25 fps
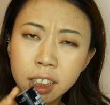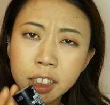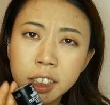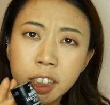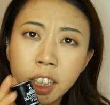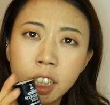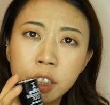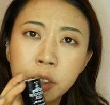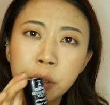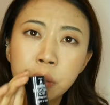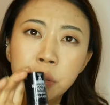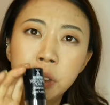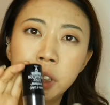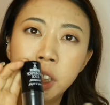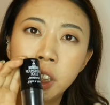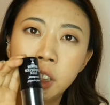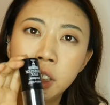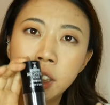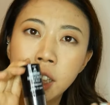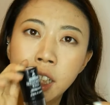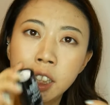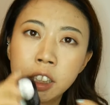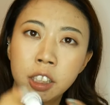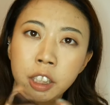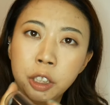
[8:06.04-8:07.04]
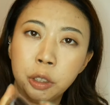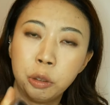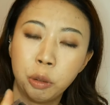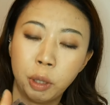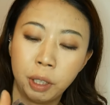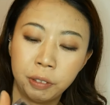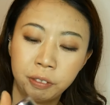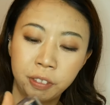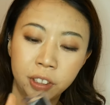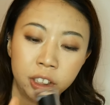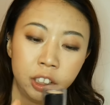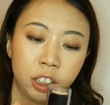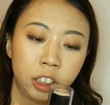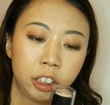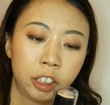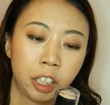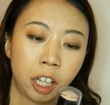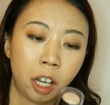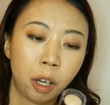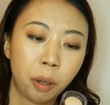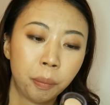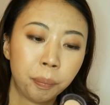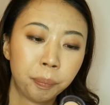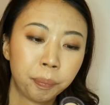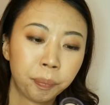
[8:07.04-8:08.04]
在就来总结一下这一款粉底
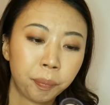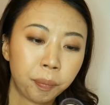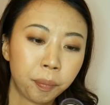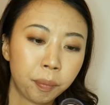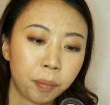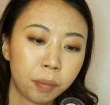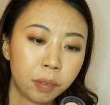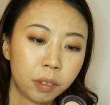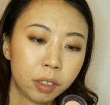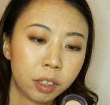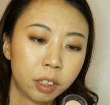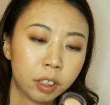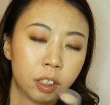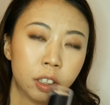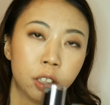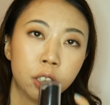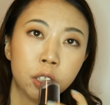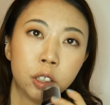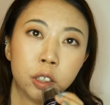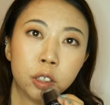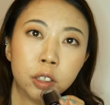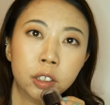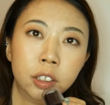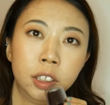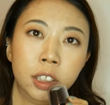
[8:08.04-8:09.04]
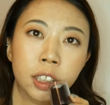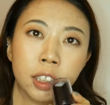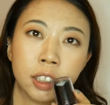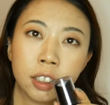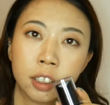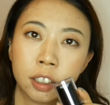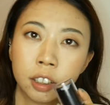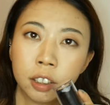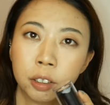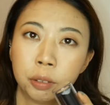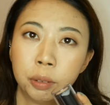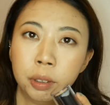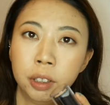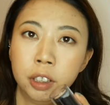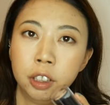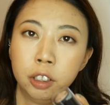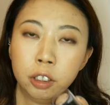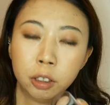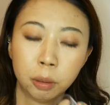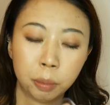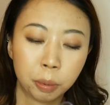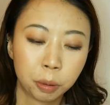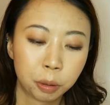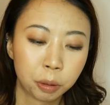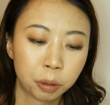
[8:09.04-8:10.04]
条。颜色的问题
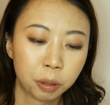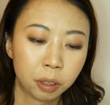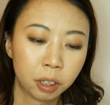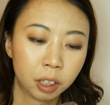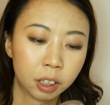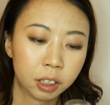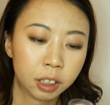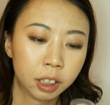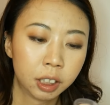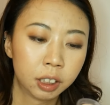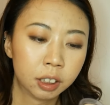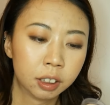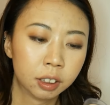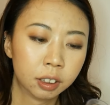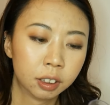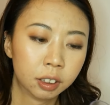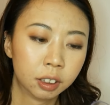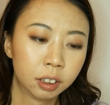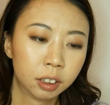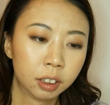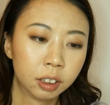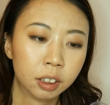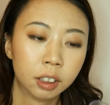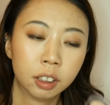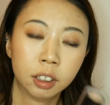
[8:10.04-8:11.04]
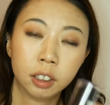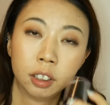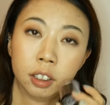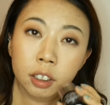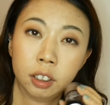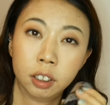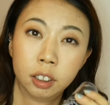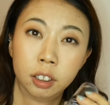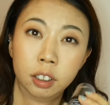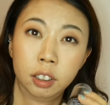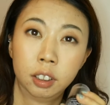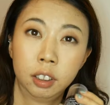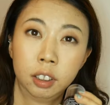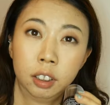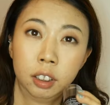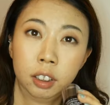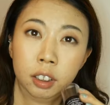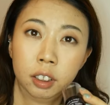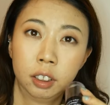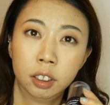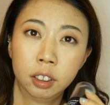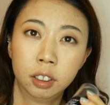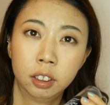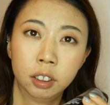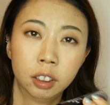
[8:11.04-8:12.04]
就不说了，这个
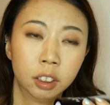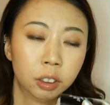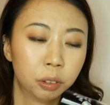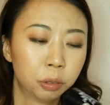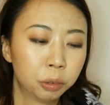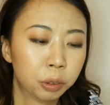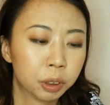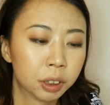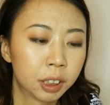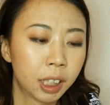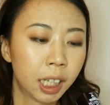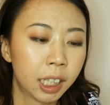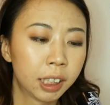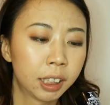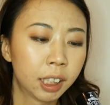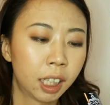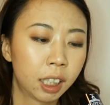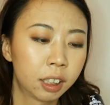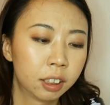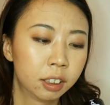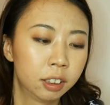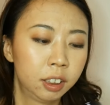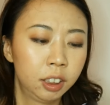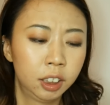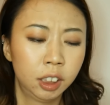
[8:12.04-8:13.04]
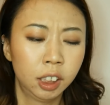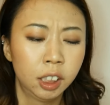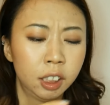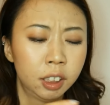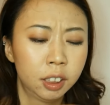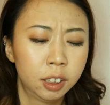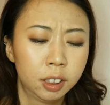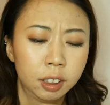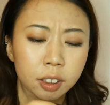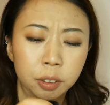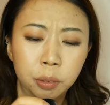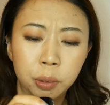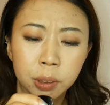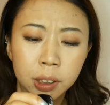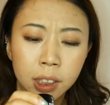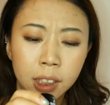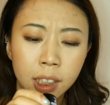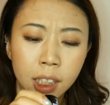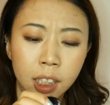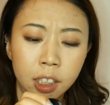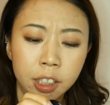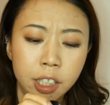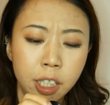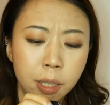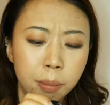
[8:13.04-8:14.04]
我在它的天，我在
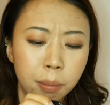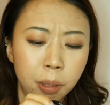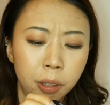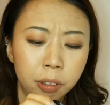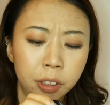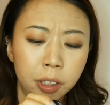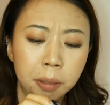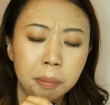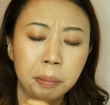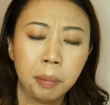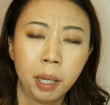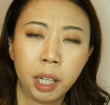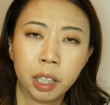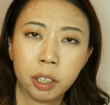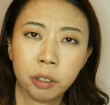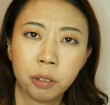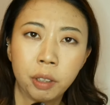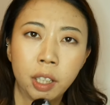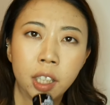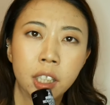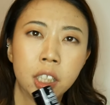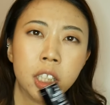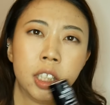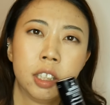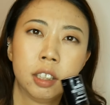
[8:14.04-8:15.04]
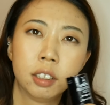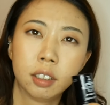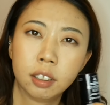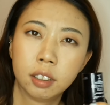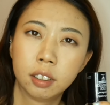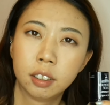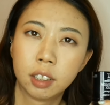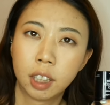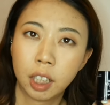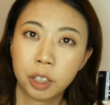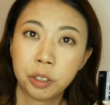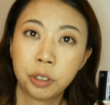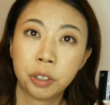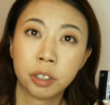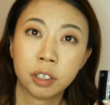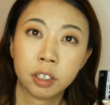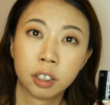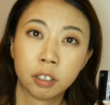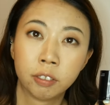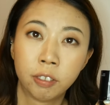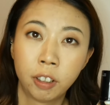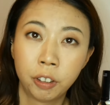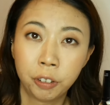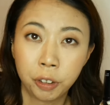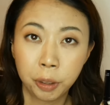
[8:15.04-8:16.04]
它的天猫店买的话，色彩选择
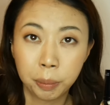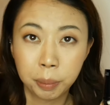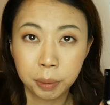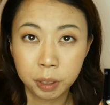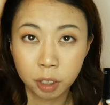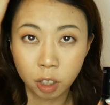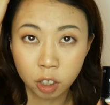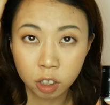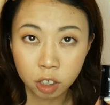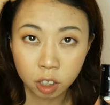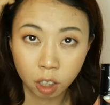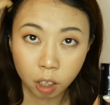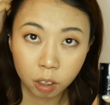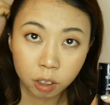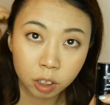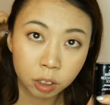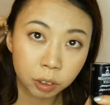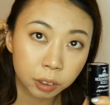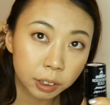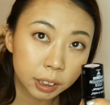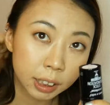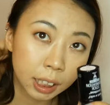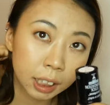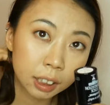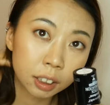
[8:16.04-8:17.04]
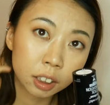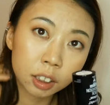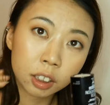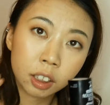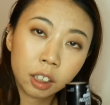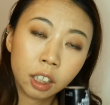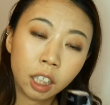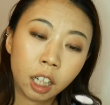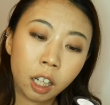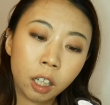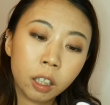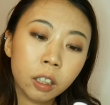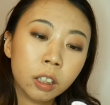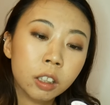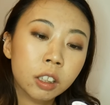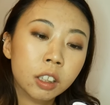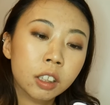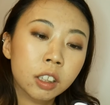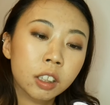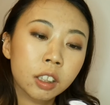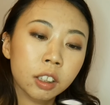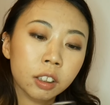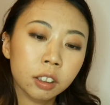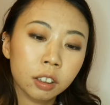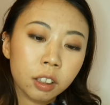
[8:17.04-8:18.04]
的范围比较少，只有三个色号。
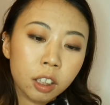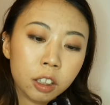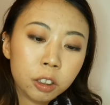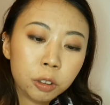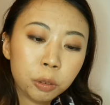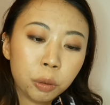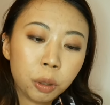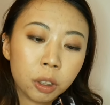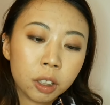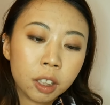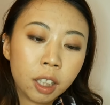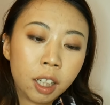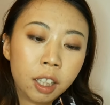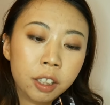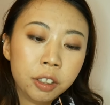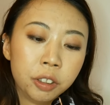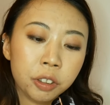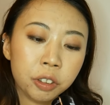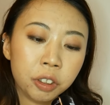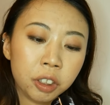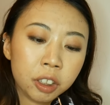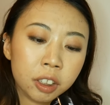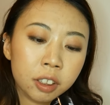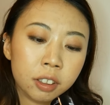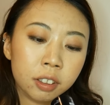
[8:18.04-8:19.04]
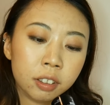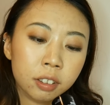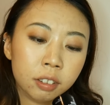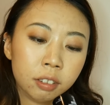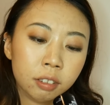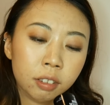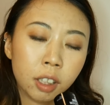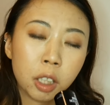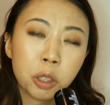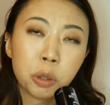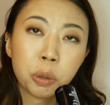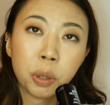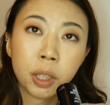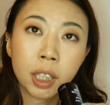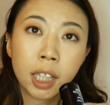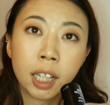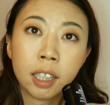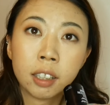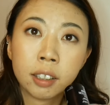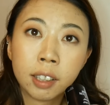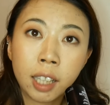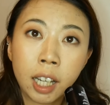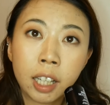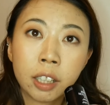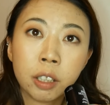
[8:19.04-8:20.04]
但是我看有些，但是我
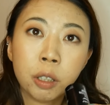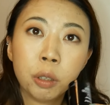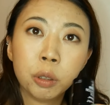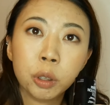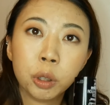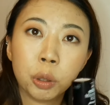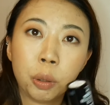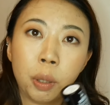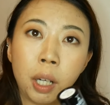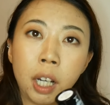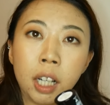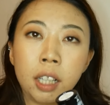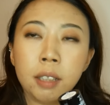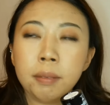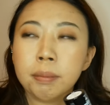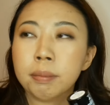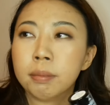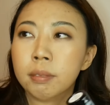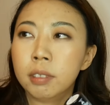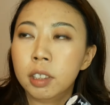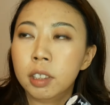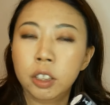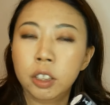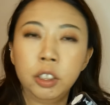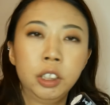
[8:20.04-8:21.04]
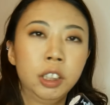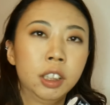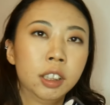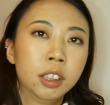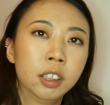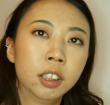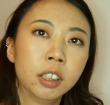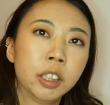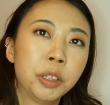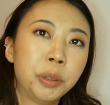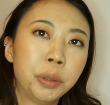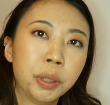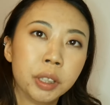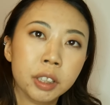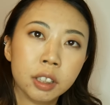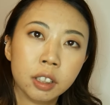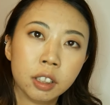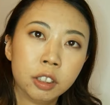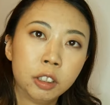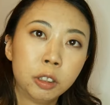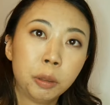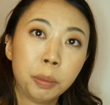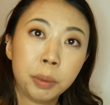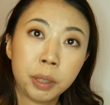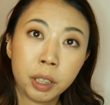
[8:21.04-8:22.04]
看代购的话，颜色选
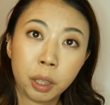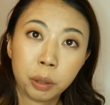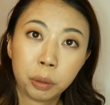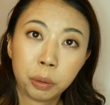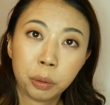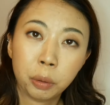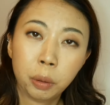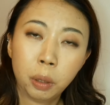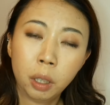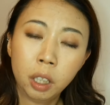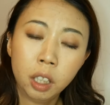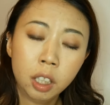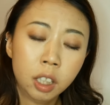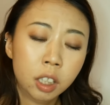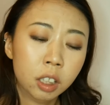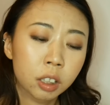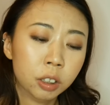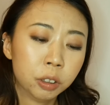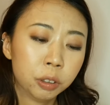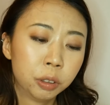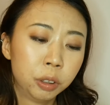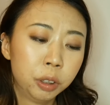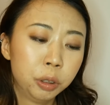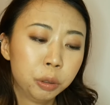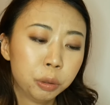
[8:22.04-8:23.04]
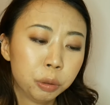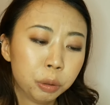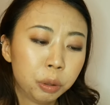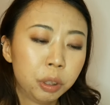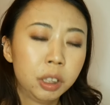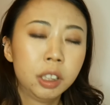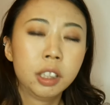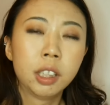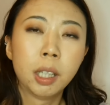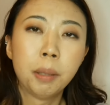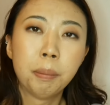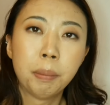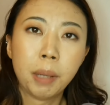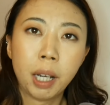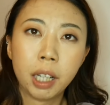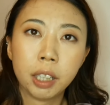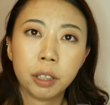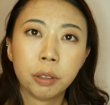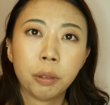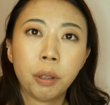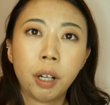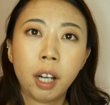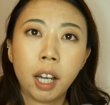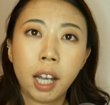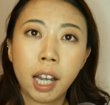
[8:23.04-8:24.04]
择就比较多。所以如果你想买
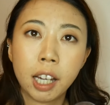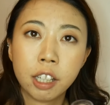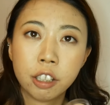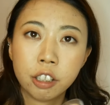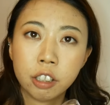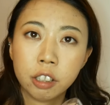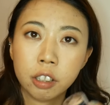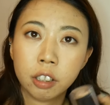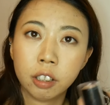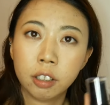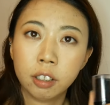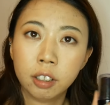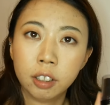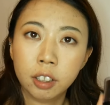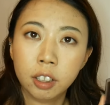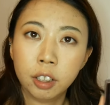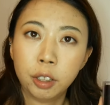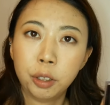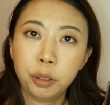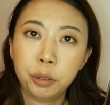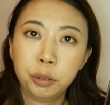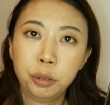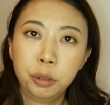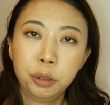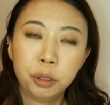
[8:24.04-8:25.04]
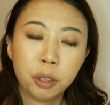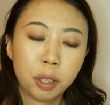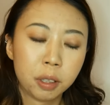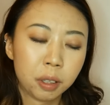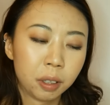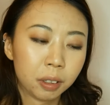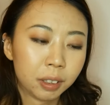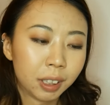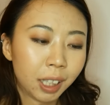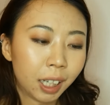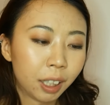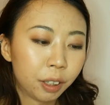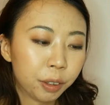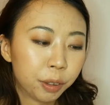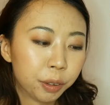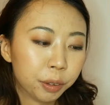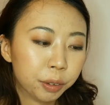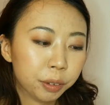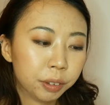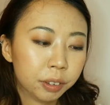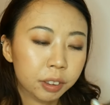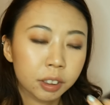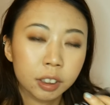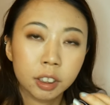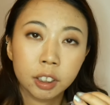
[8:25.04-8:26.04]
的话，还是去找找代
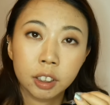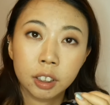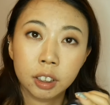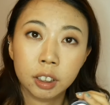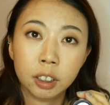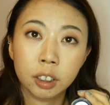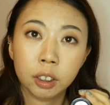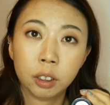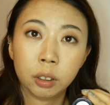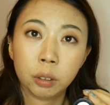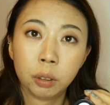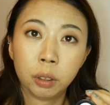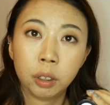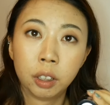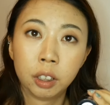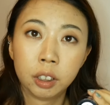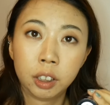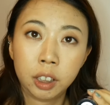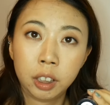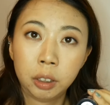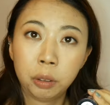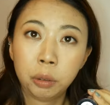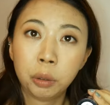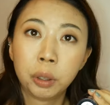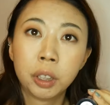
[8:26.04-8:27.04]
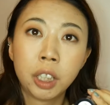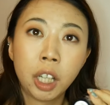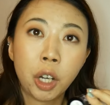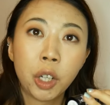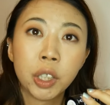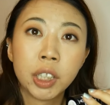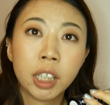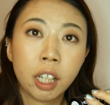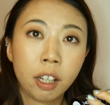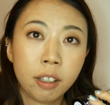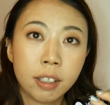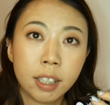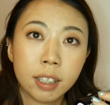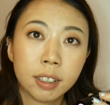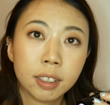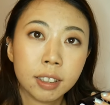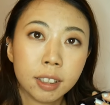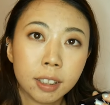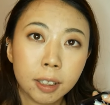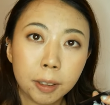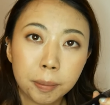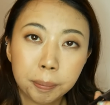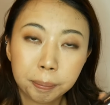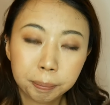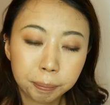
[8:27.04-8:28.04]
购，多多挑一挑颜
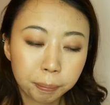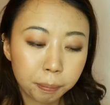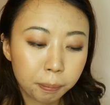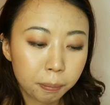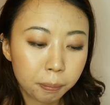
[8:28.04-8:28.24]
色。